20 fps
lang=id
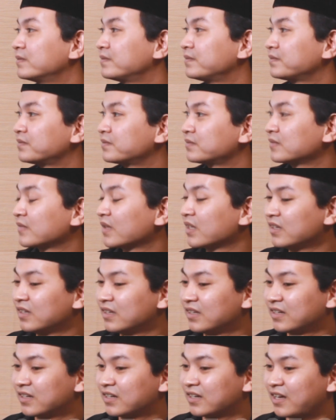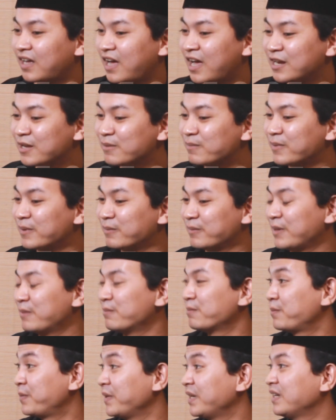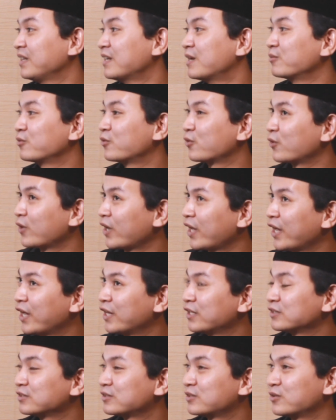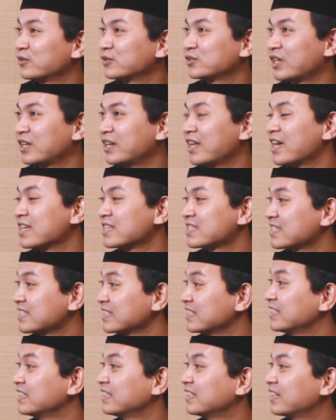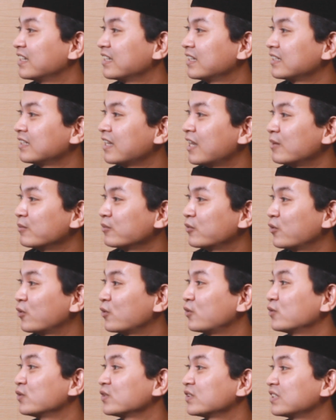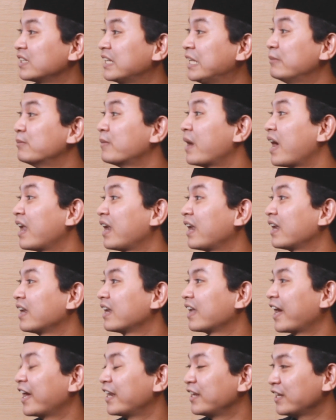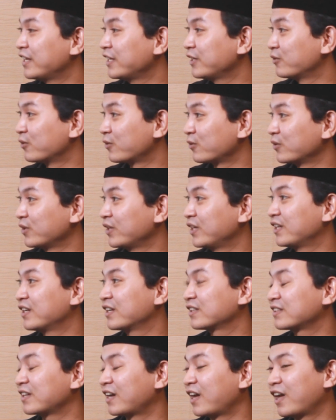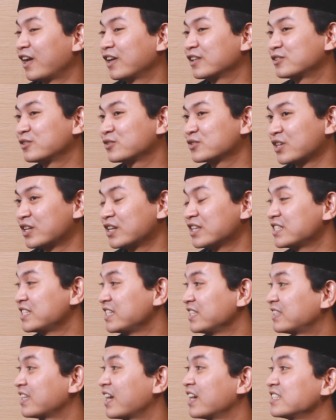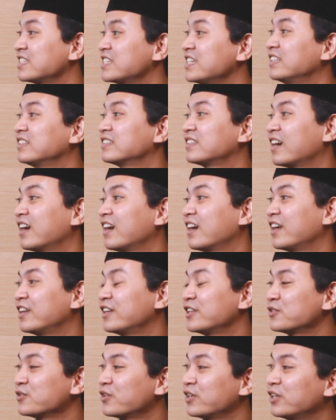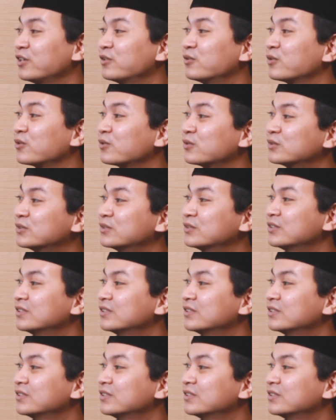Oh, kenapa tuh? Ada pemimpi dalam kurung N, terus ada se dalam kurung seniman, oh, N-nya gitu. dikurungin yang tengah, terus ada cita, cinta, N-nya juga dikurung.